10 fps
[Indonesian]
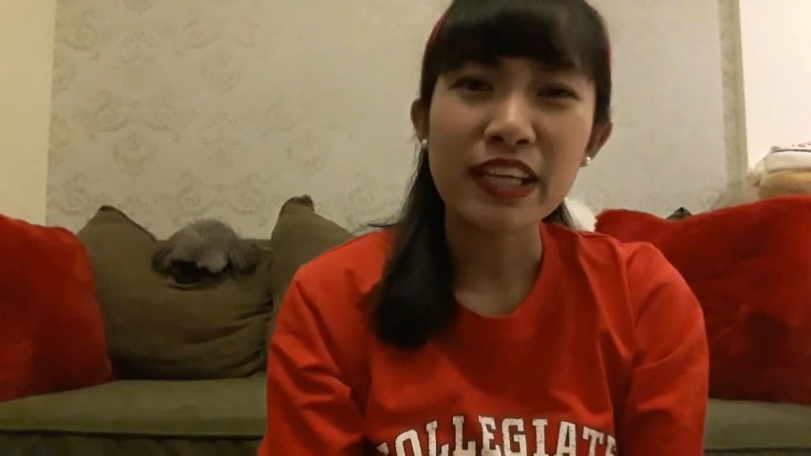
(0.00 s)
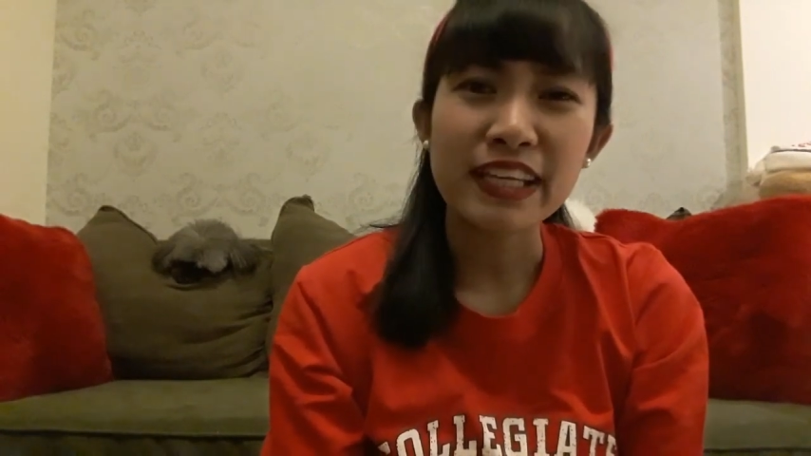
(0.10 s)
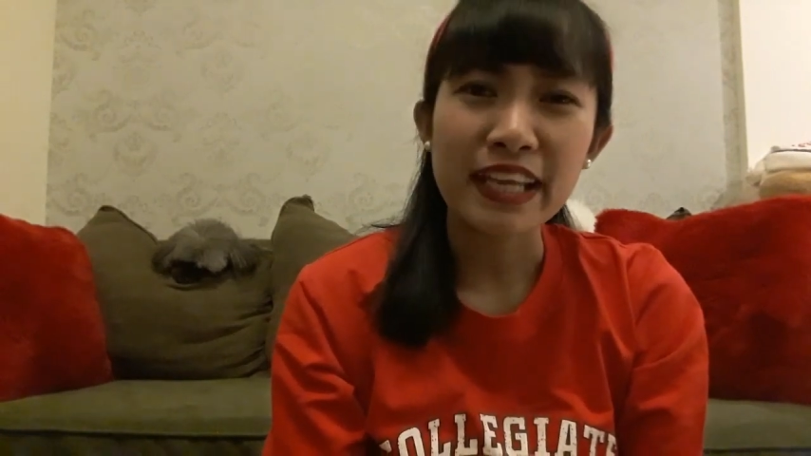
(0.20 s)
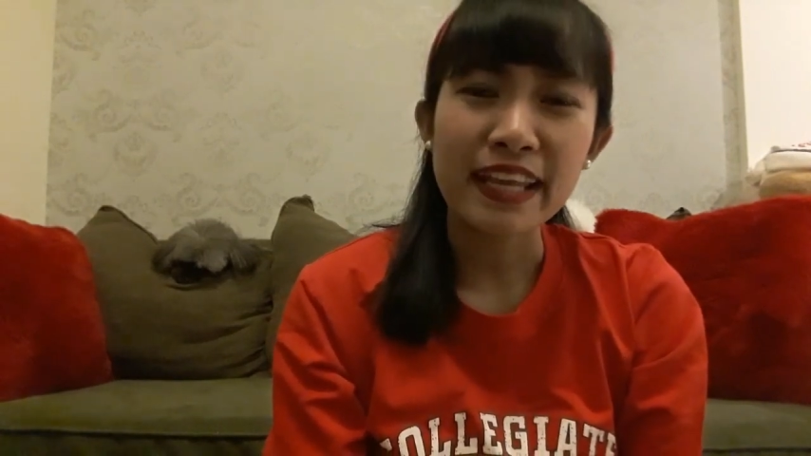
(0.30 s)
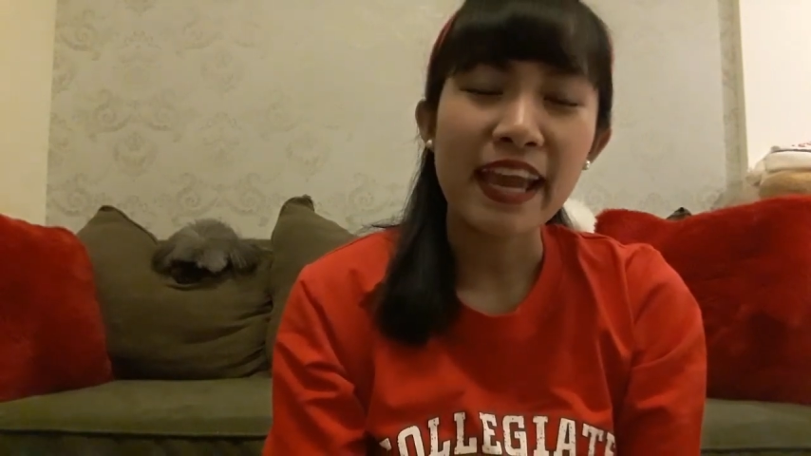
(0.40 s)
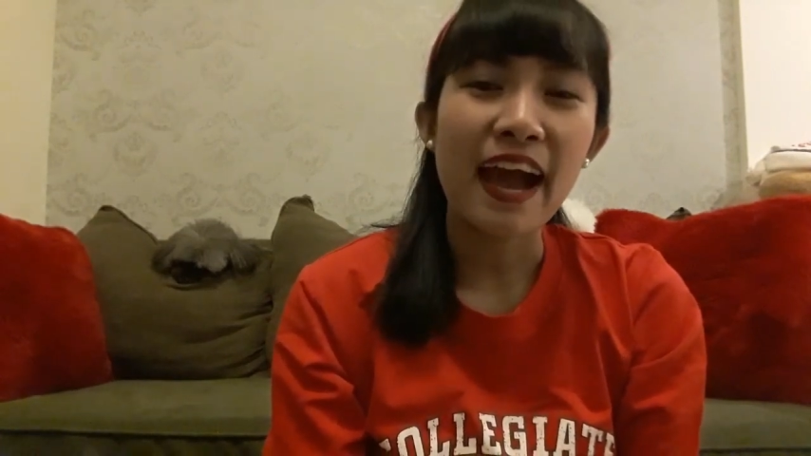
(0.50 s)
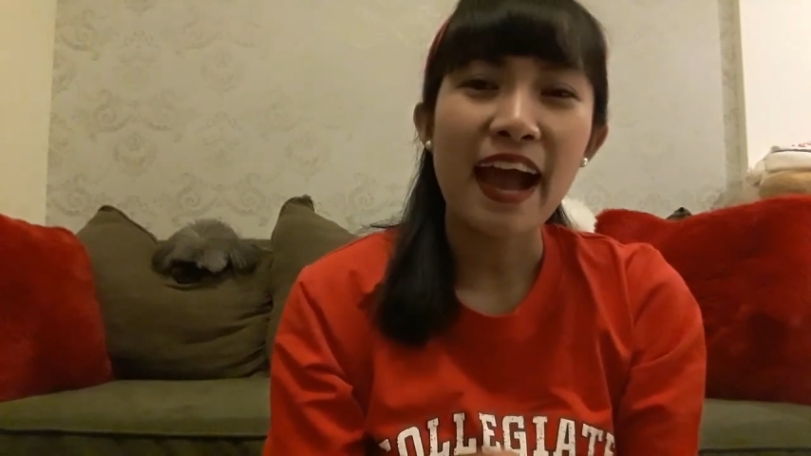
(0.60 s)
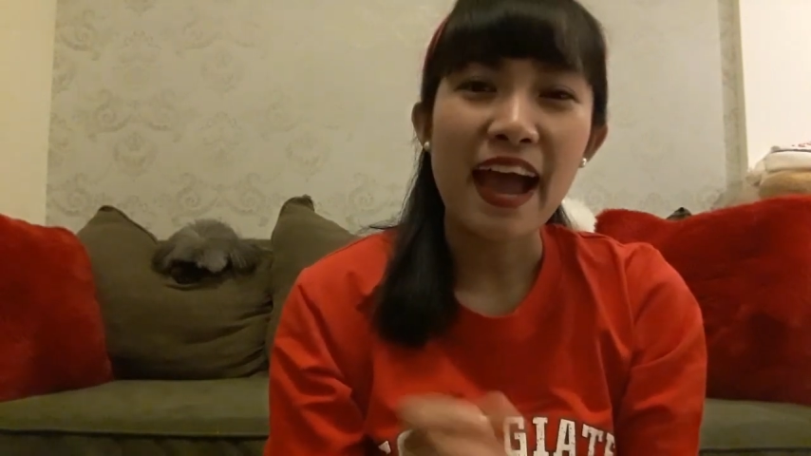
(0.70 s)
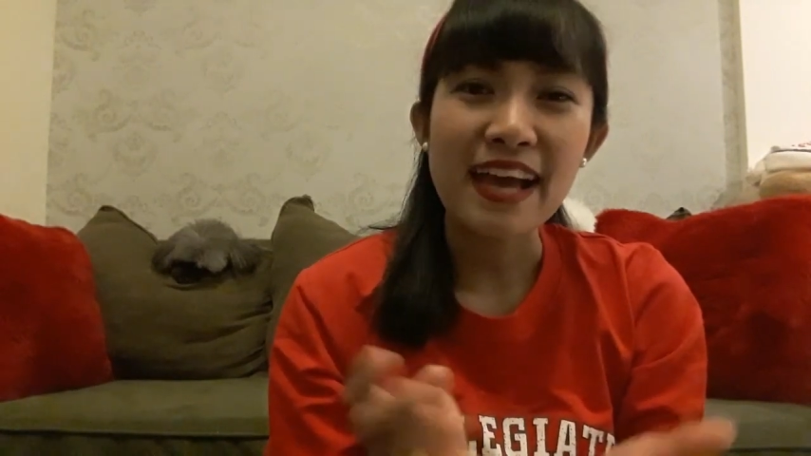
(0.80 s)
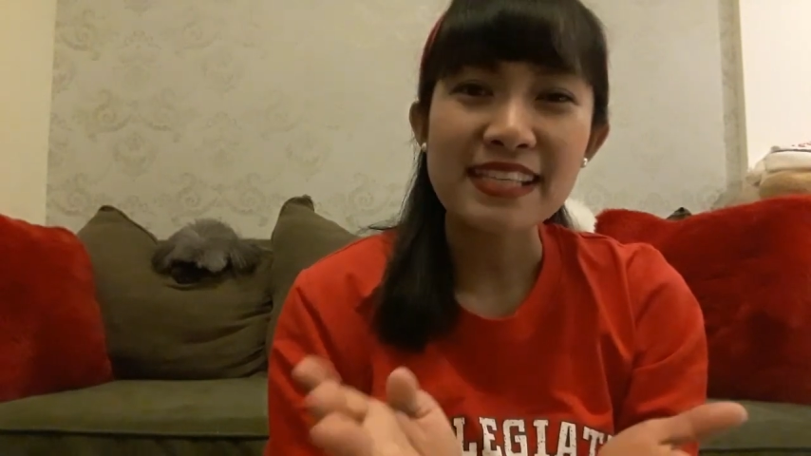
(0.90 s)
kuliner
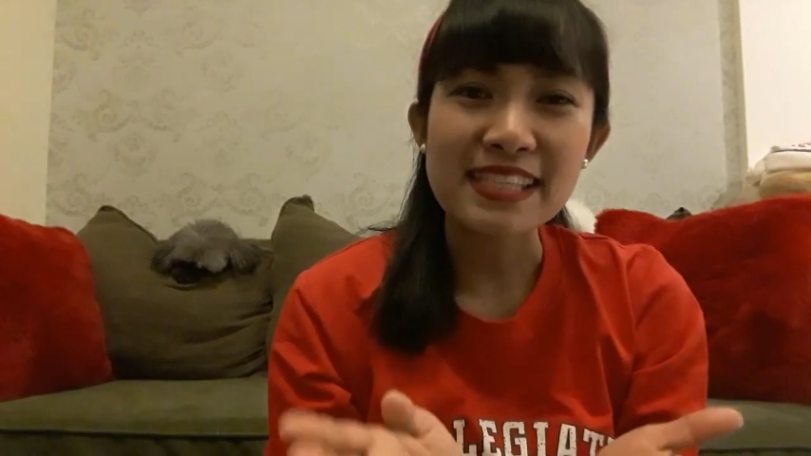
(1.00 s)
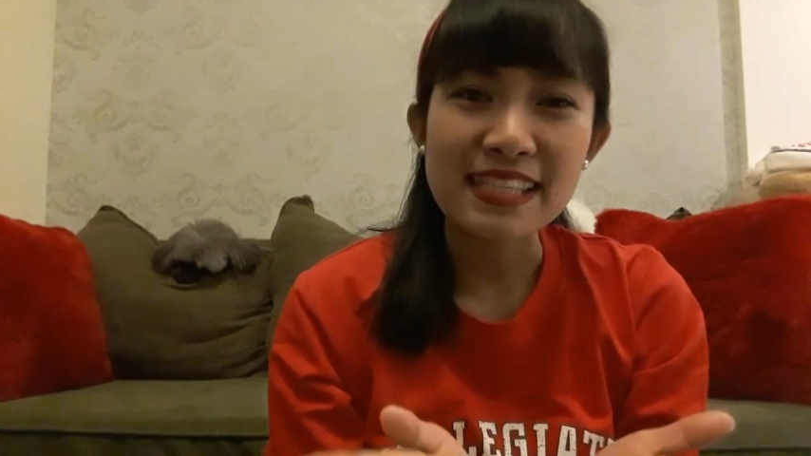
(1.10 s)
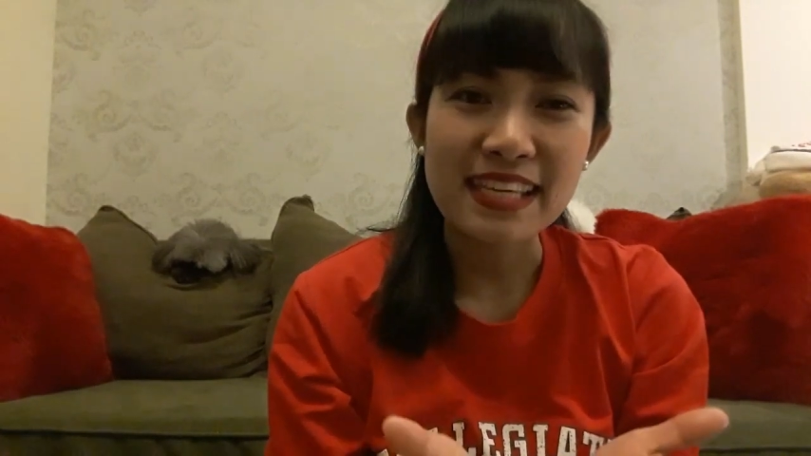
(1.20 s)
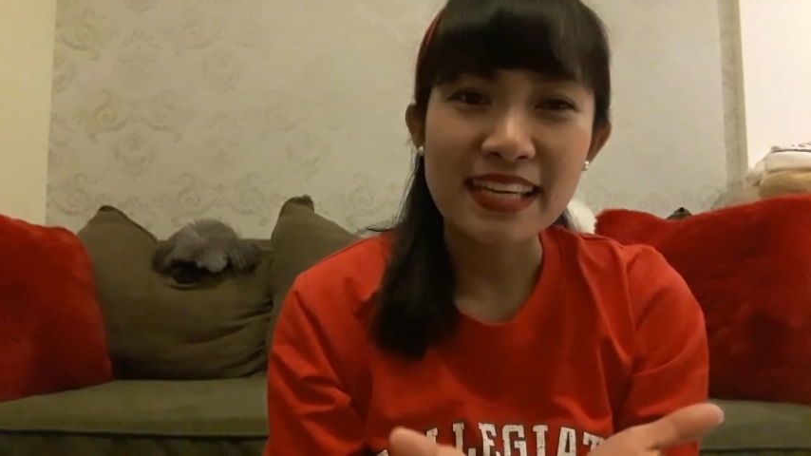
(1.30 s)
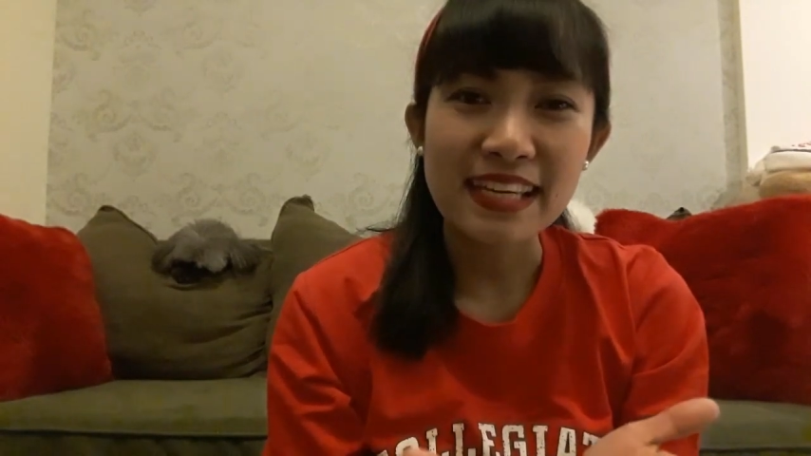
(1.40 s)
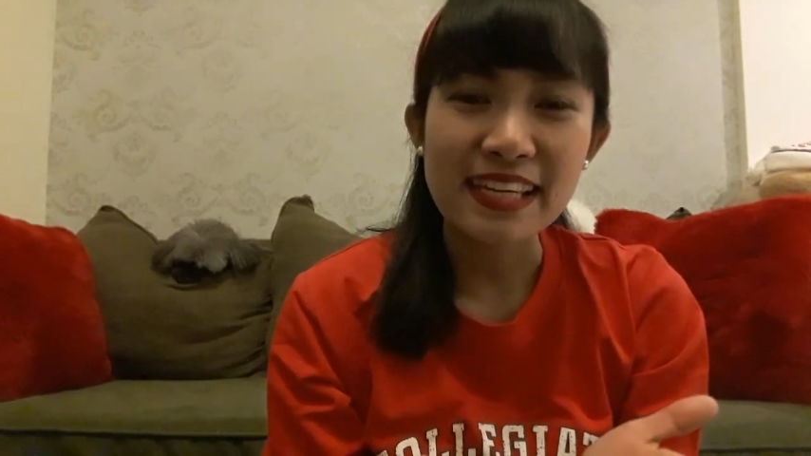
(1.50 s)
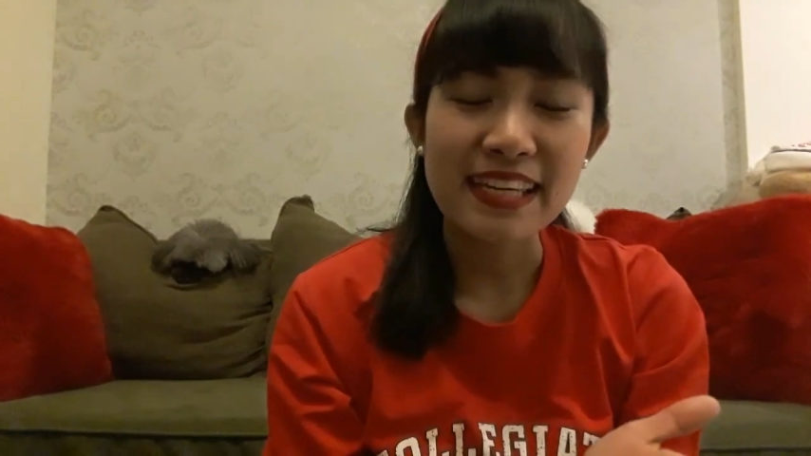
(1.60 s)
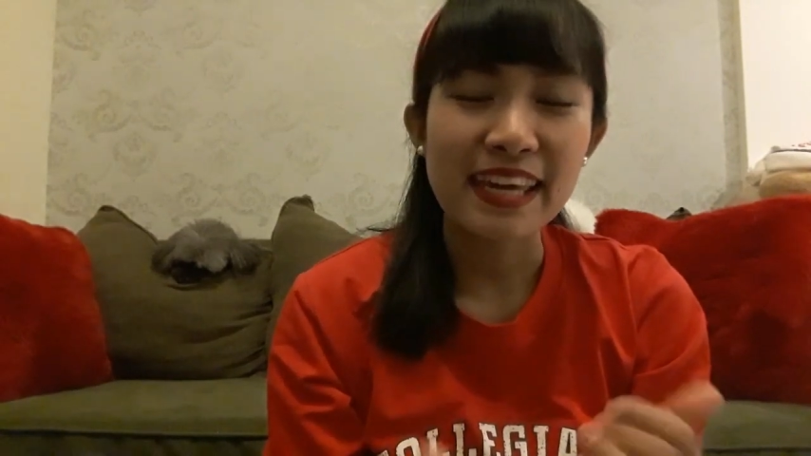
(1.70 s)
yang asik,